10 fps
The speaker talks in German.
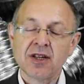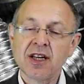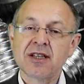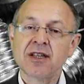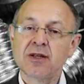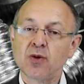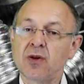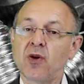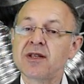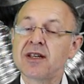
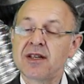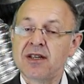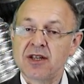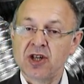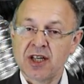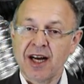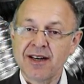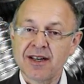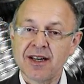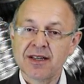Nichtsdestotrotz ist es ein
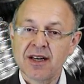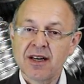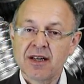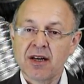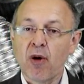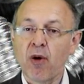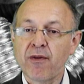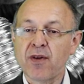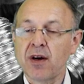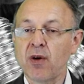Standard, der
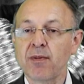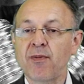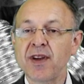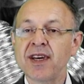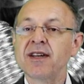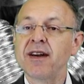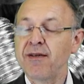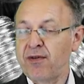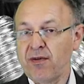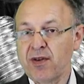häufig auch in
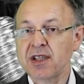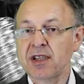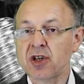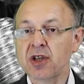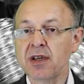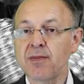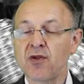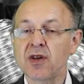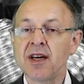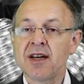Pflichtenheften festgeschrieben
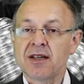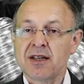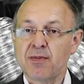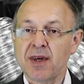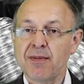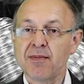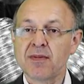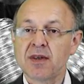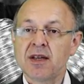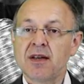wird, dass man
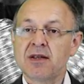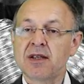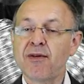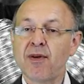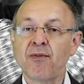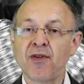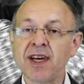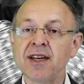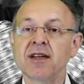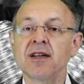eben sich
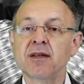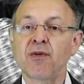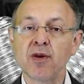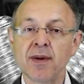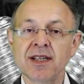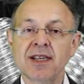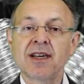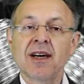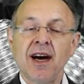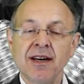verpflichtet als Firma,
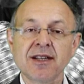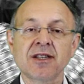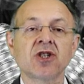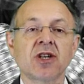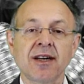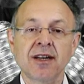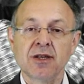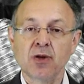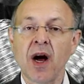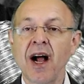sich an diesen
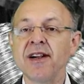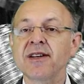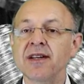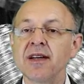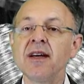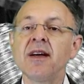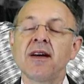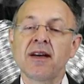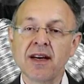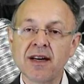Standard zu halten
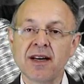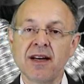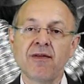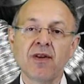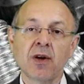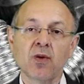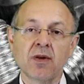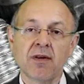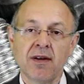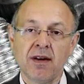in der
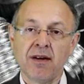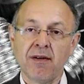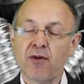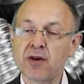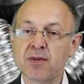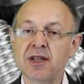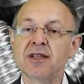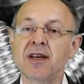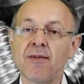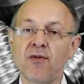Entwicklung äh, von einem
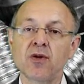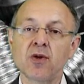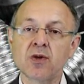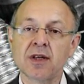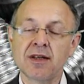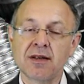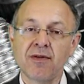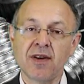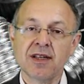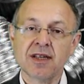System von User
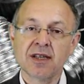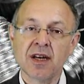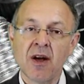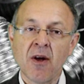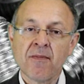Interfaces.